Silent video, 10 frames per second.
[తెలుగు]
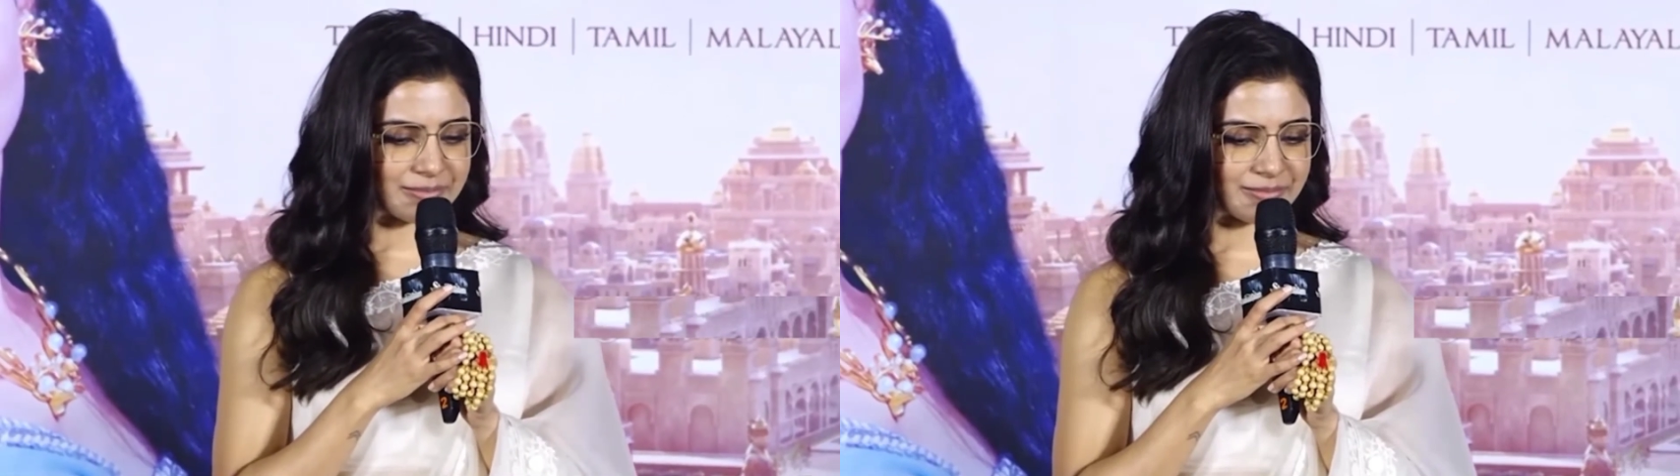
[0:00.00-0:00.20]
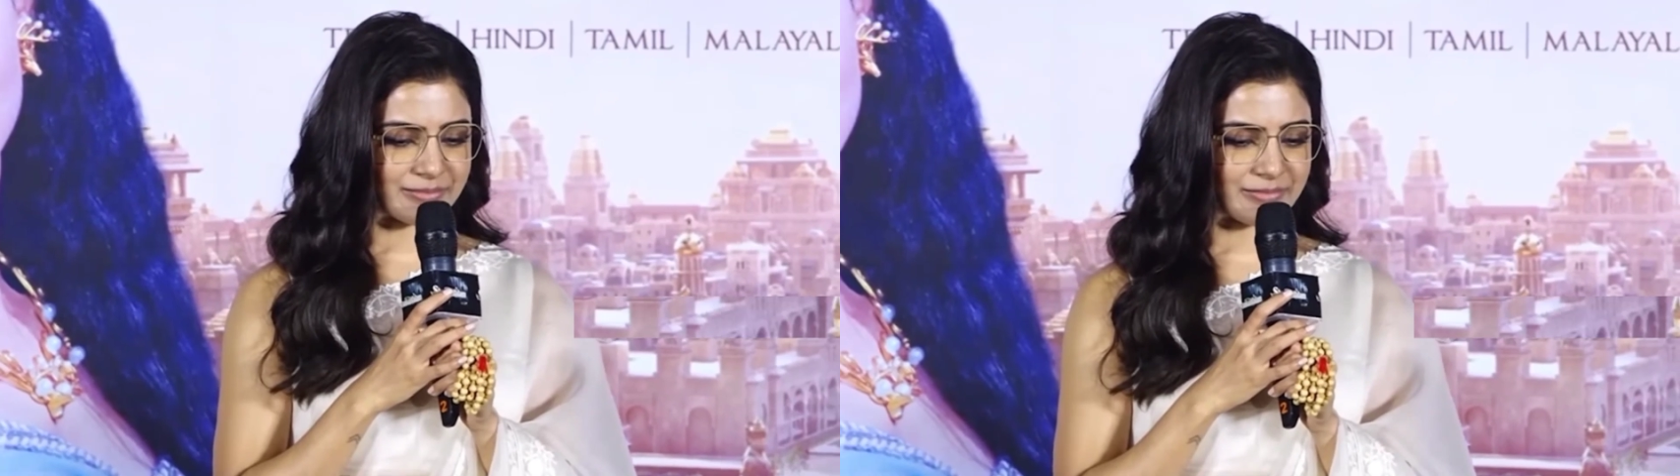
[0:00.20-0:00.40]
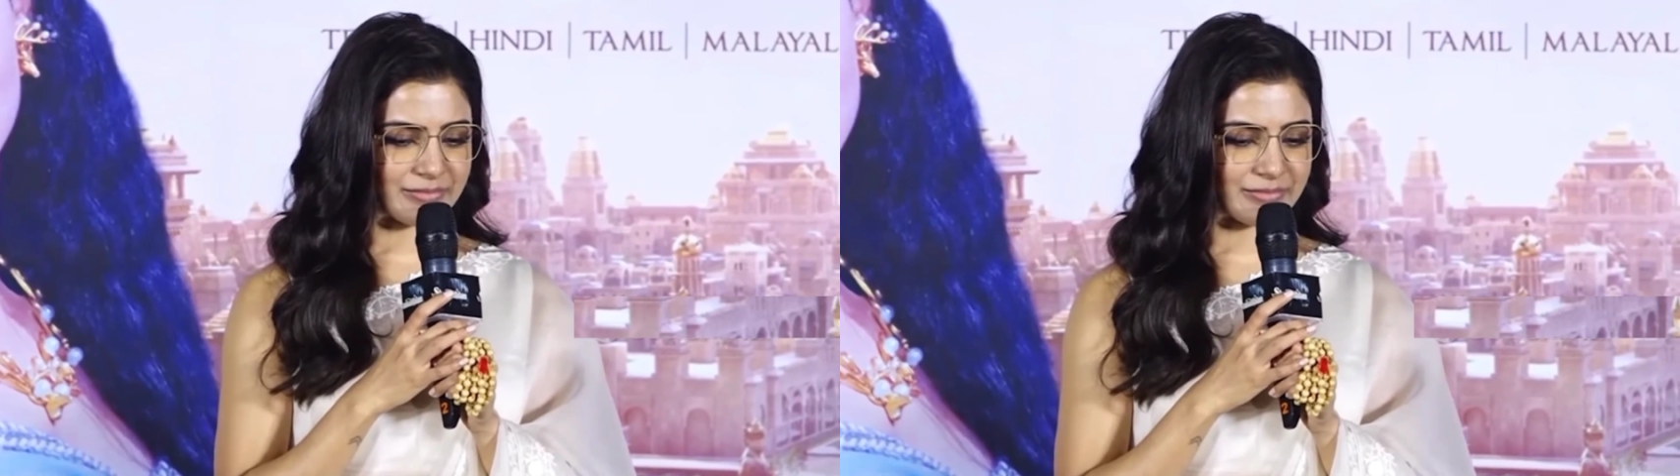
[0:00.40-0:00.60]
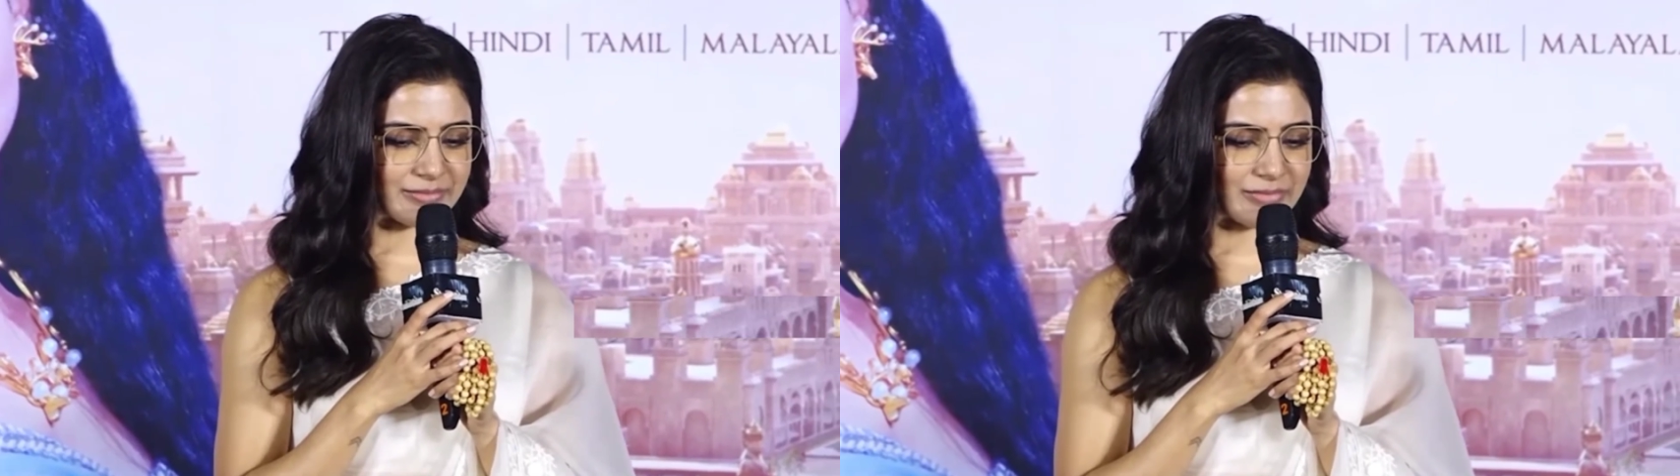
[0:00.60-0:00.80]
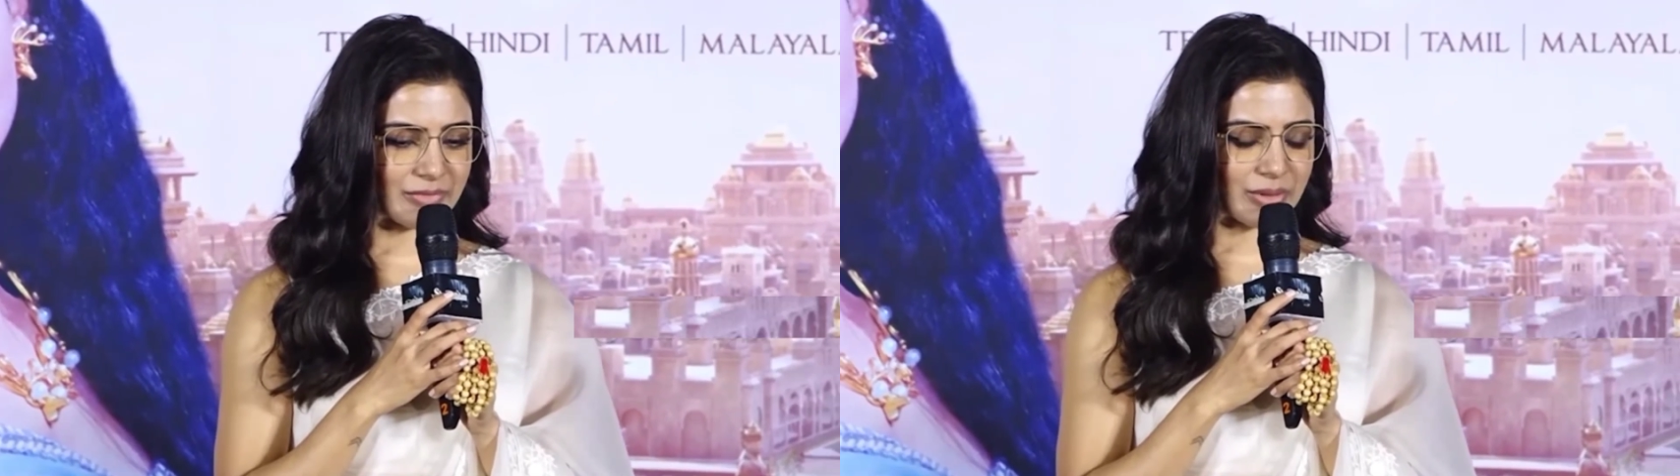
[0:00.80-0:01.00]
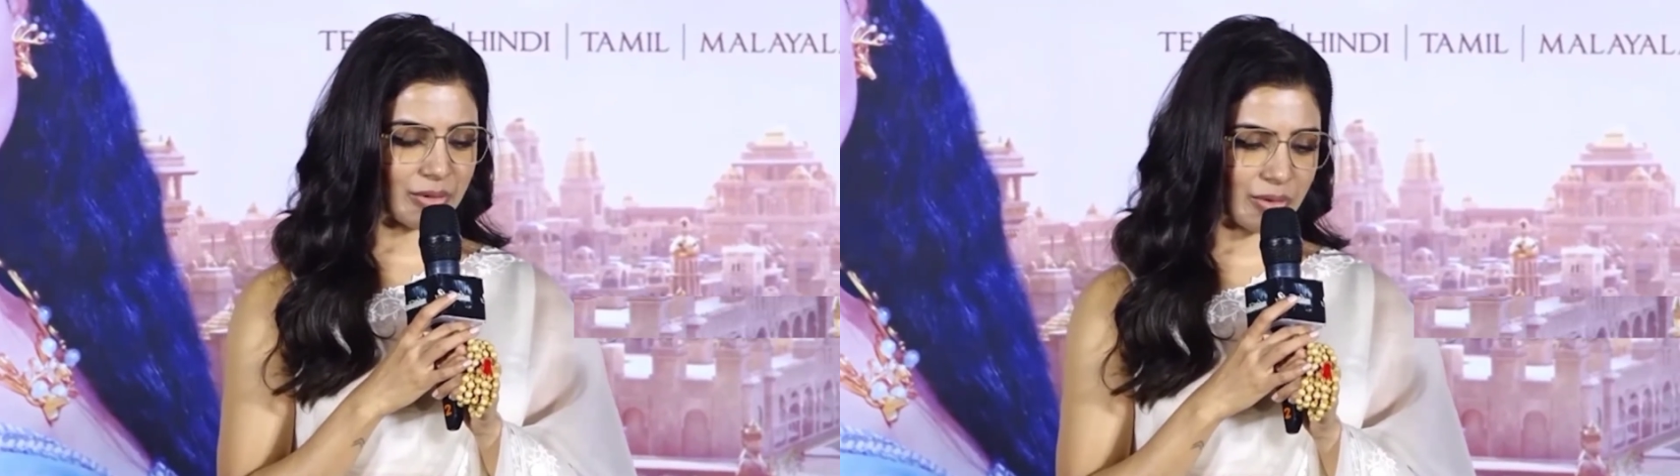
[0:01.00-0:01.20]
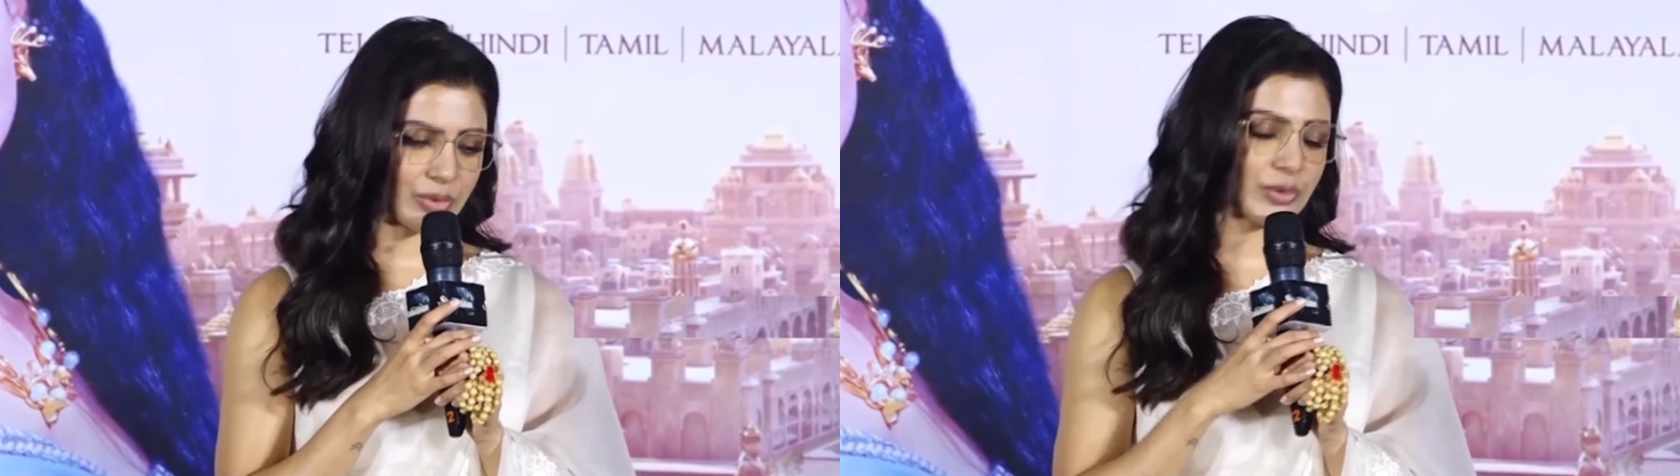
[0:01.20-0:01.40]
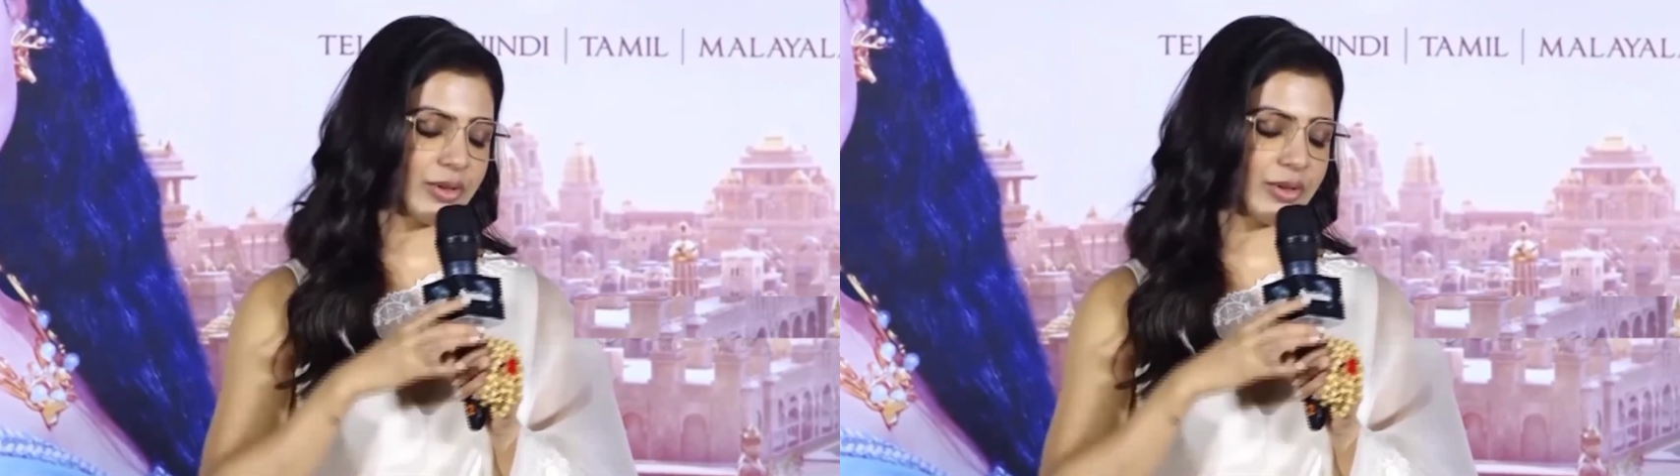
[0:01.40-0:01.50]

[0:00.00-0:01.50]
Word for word: హిట్ అయిందో అందరికీ తెలిసిందే